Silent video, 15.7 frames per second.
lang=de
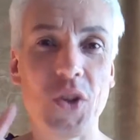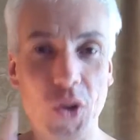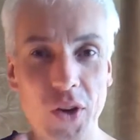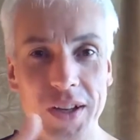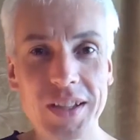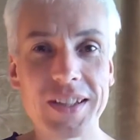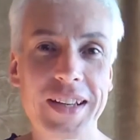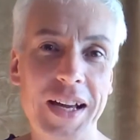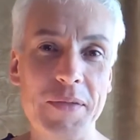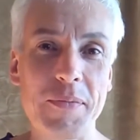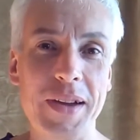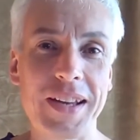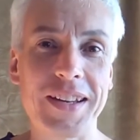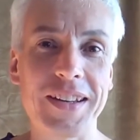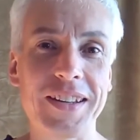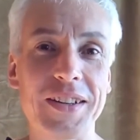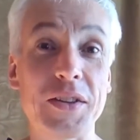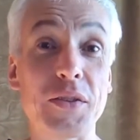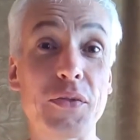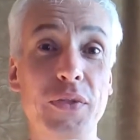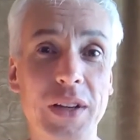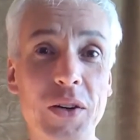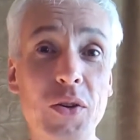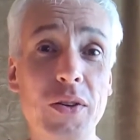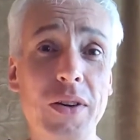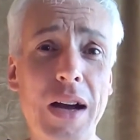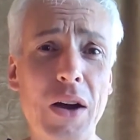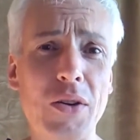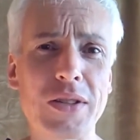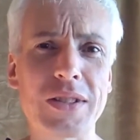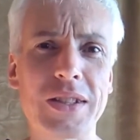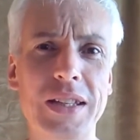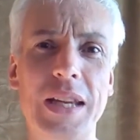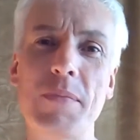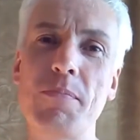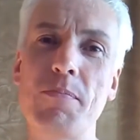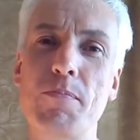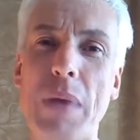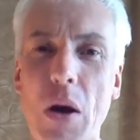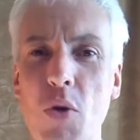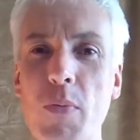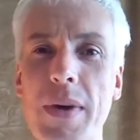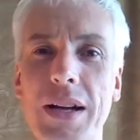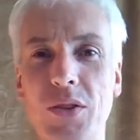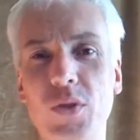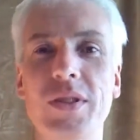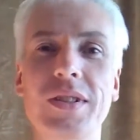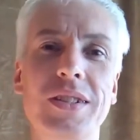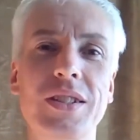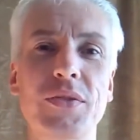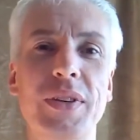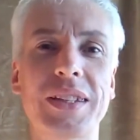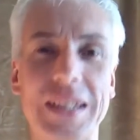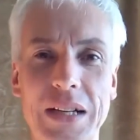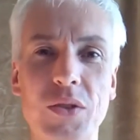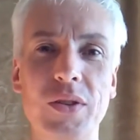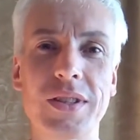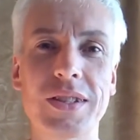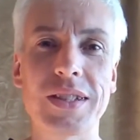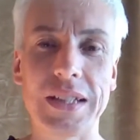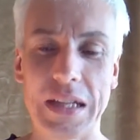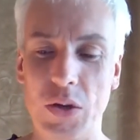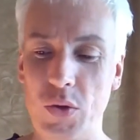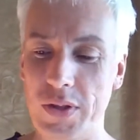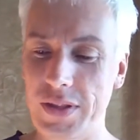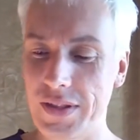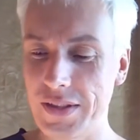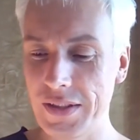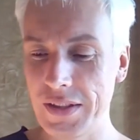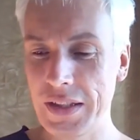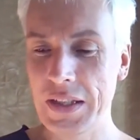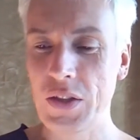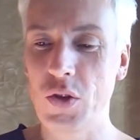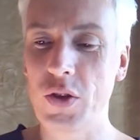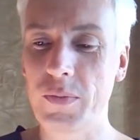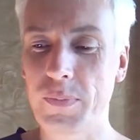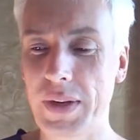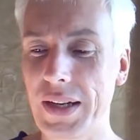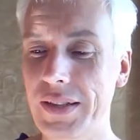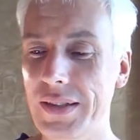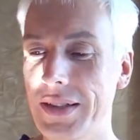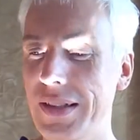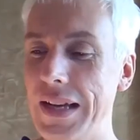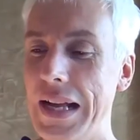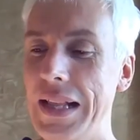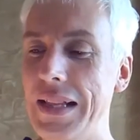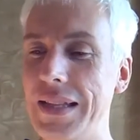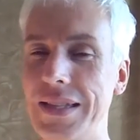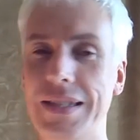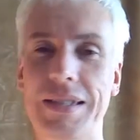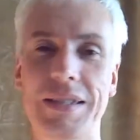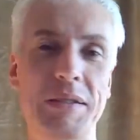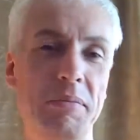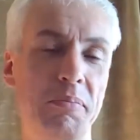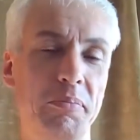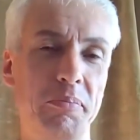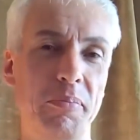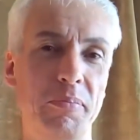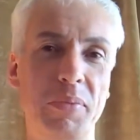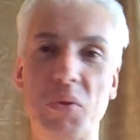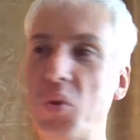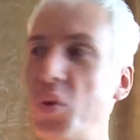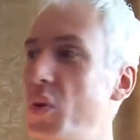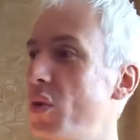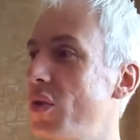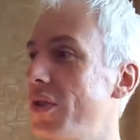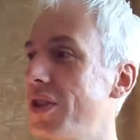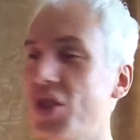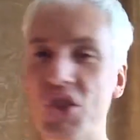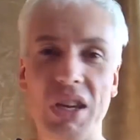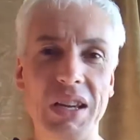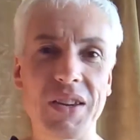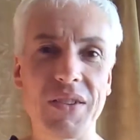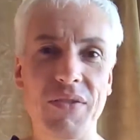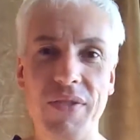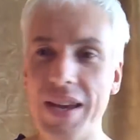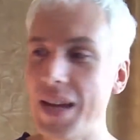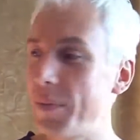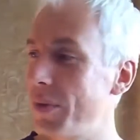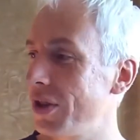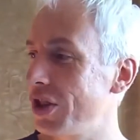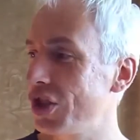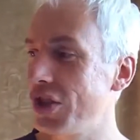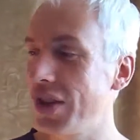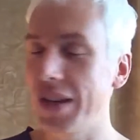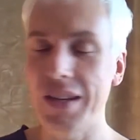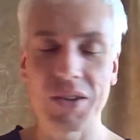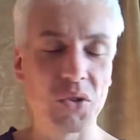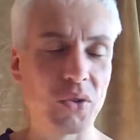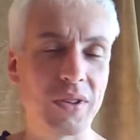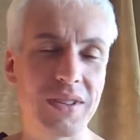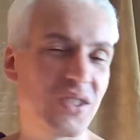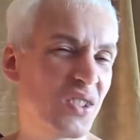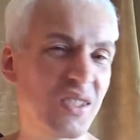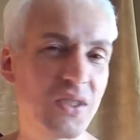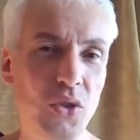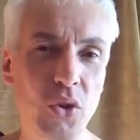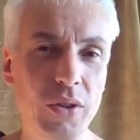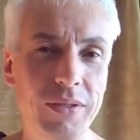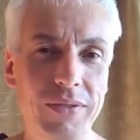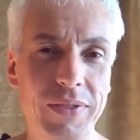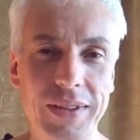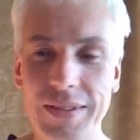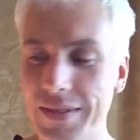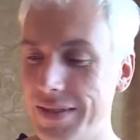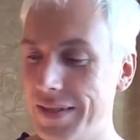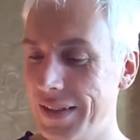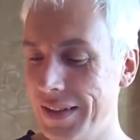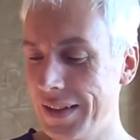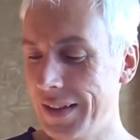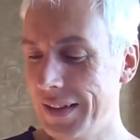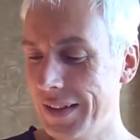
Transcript: Neulich kam meine Frau aus dem Baumarkt unseres Vertrauens nach Hause und brachte als Begrüßungsgeschenk, Werbegeschenk oder sonst irgendwas